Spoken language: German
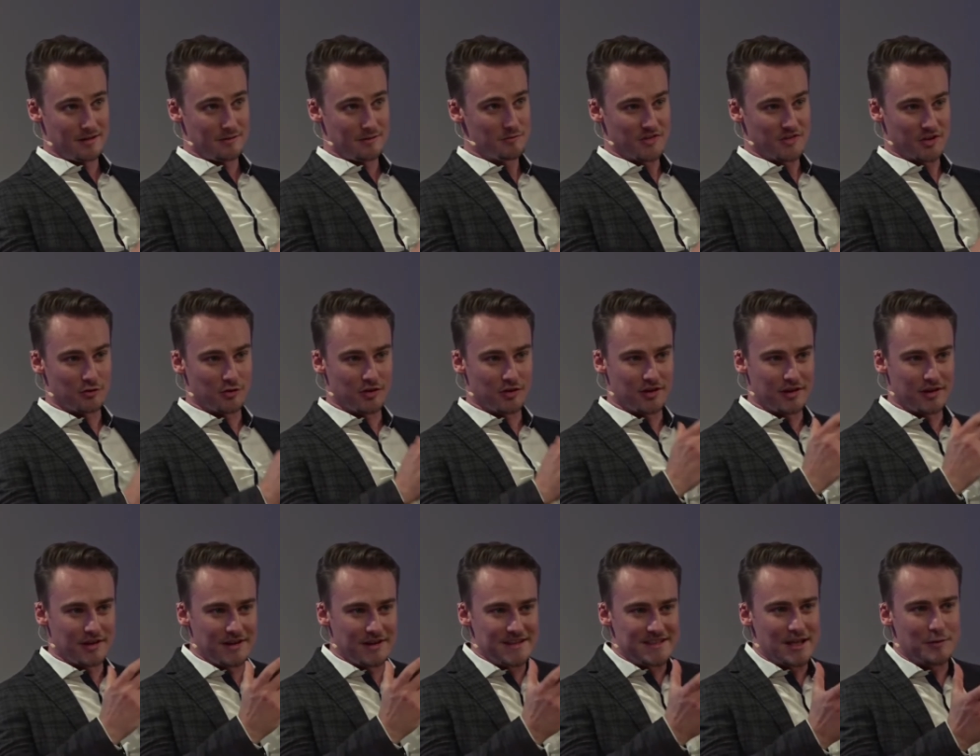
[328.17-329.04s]
natürlich
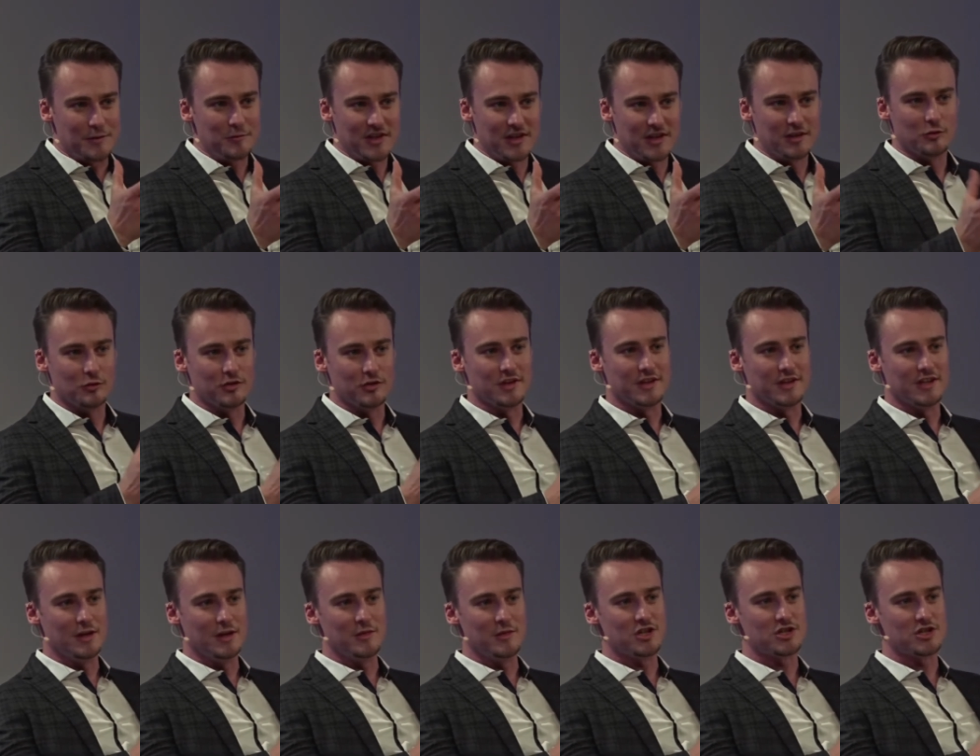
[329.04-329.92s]
in sämtlichen
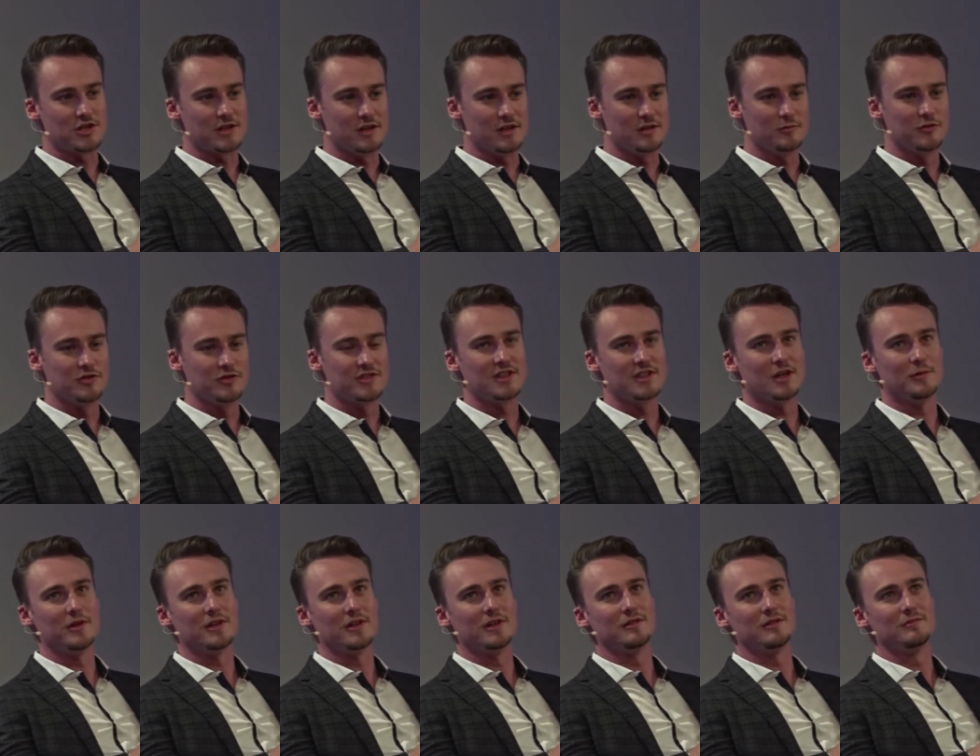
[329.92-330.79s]
Unternehmen stellen muss, die
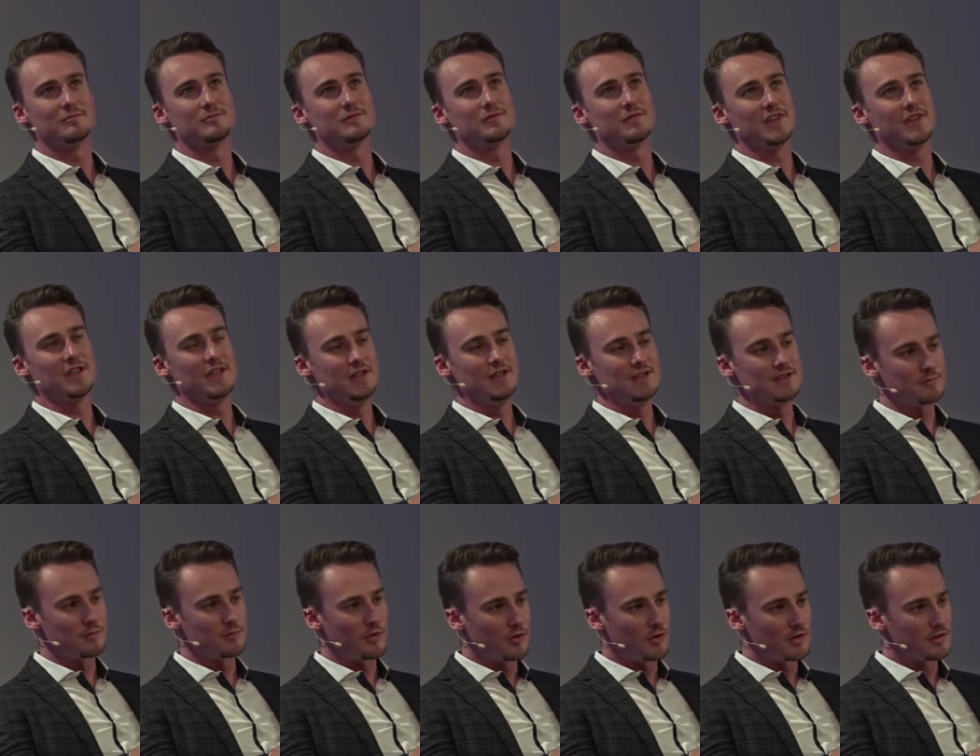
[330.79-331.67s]
aber in
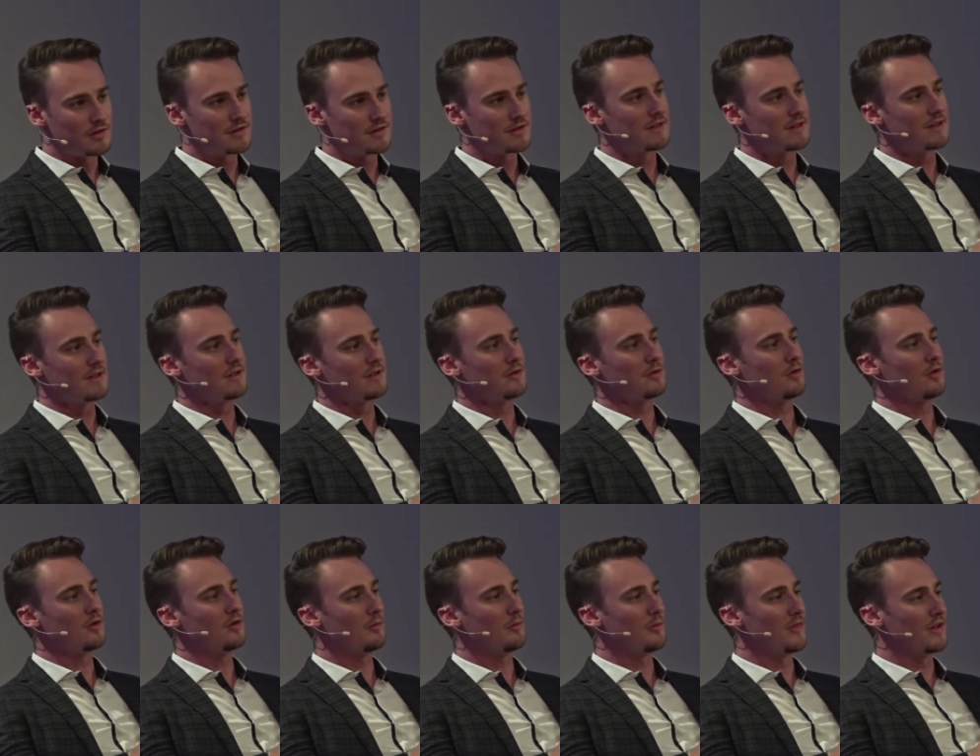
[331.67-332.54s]
E-Sport
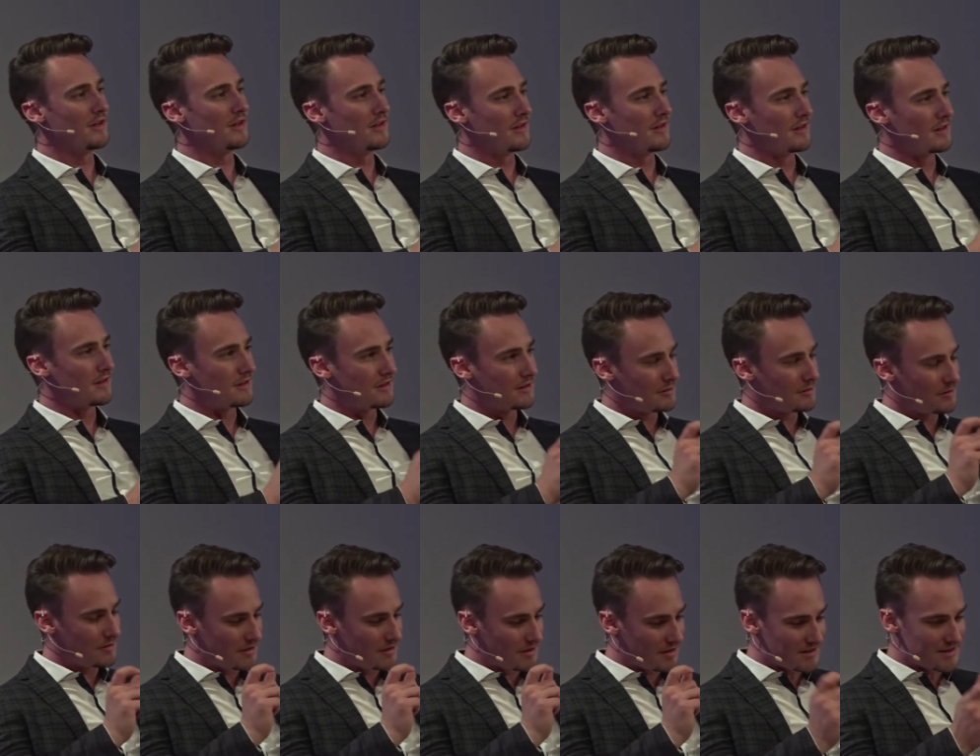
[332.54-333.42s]
doch nochmal eine
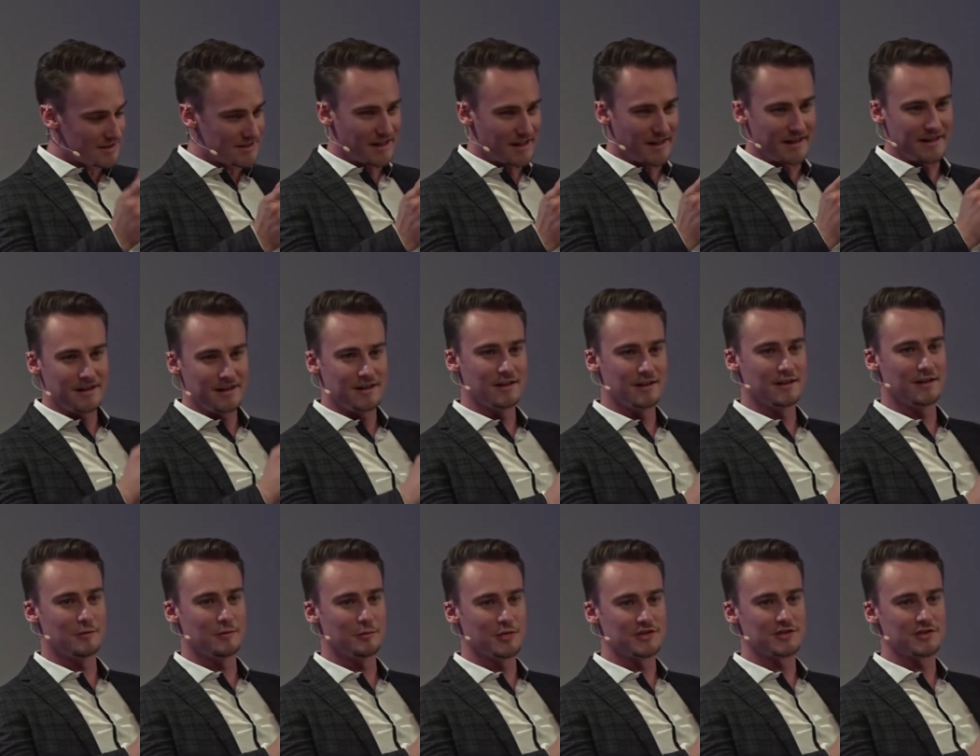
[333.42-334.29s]
ganz
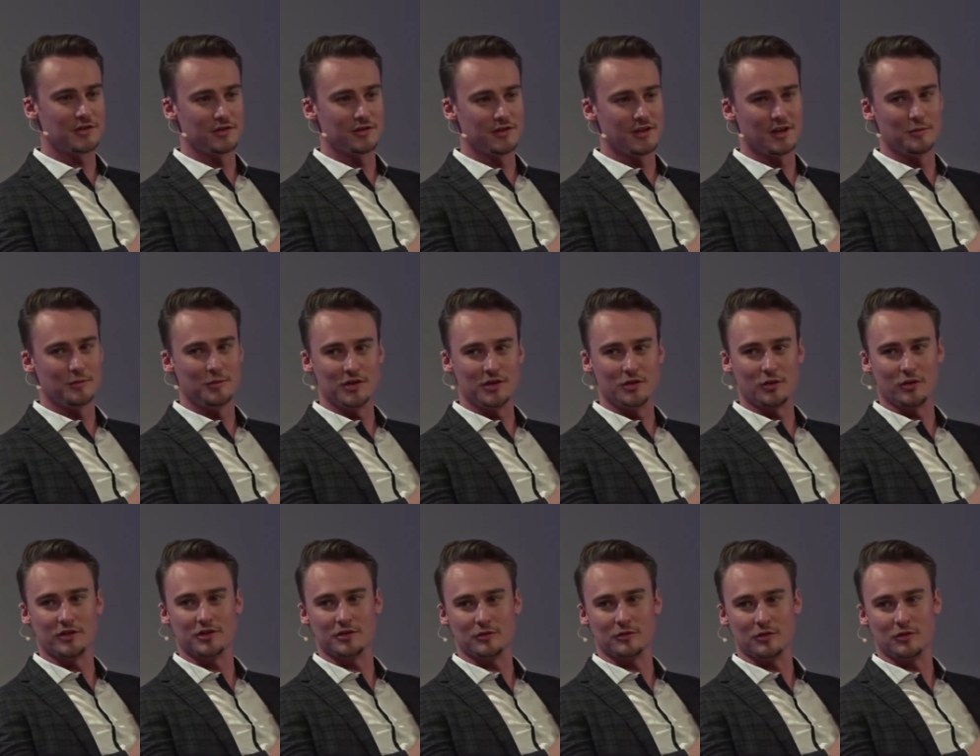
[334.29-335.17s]
eigene, besondere
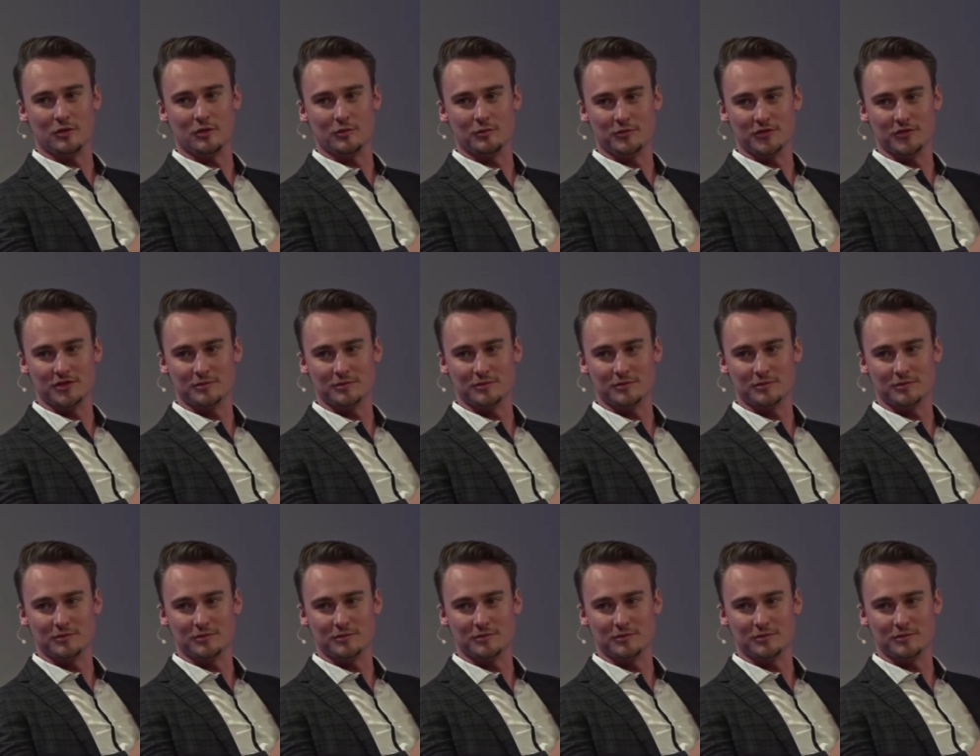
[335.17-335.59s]
Bedeutung kommt,